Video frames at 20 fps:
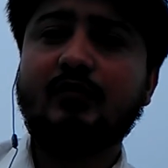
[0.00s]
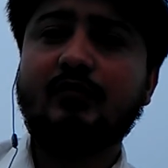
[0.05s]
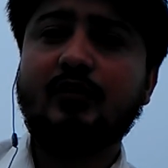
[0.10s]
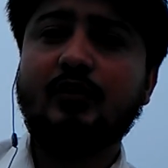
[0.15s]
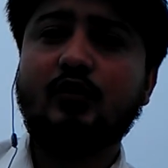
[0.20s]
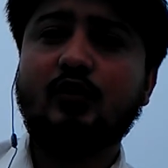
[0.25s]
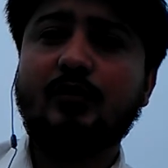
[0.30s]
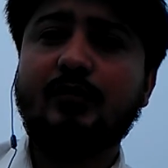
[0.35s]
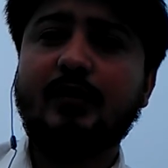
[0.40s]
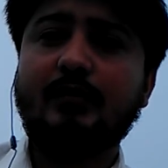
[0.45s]

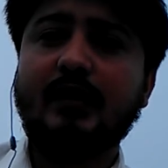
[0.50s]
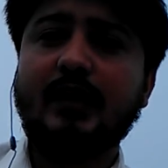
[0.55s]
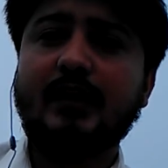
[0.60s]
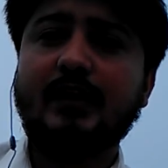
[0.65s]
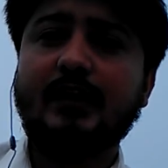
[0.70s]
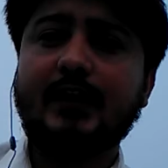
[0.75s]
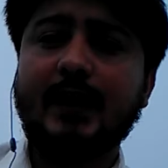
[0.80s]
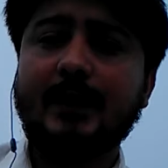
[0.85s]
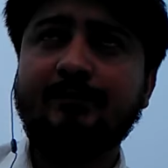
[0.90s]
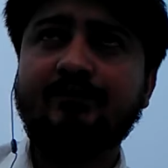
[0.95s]
इकोनॉमी
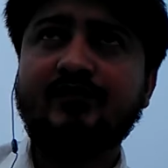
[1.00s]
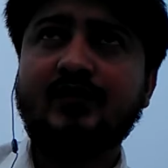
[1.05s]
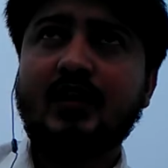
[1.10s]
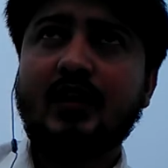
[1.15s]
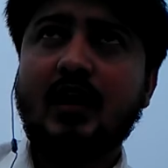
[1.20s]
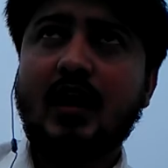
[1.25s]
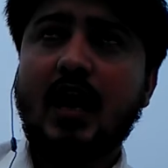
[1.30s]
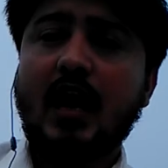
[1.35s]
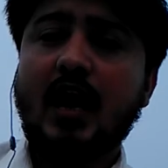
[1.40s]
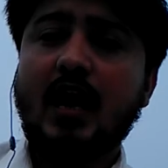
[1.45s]
बनाने का
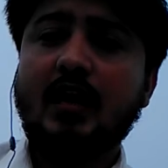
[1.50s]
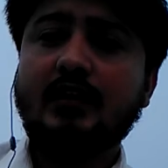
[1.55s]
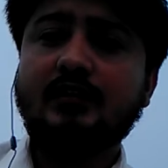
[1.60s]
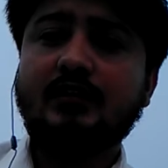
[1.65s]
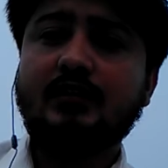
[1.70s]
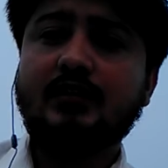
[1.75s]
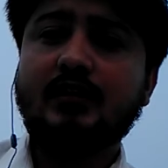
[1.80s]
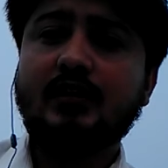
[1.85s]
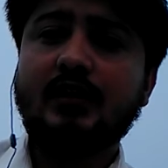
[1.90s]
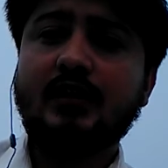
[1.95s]
आज
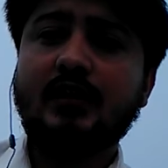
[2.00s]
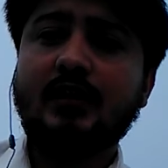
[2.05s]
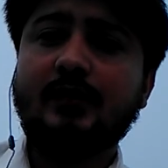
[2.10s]
से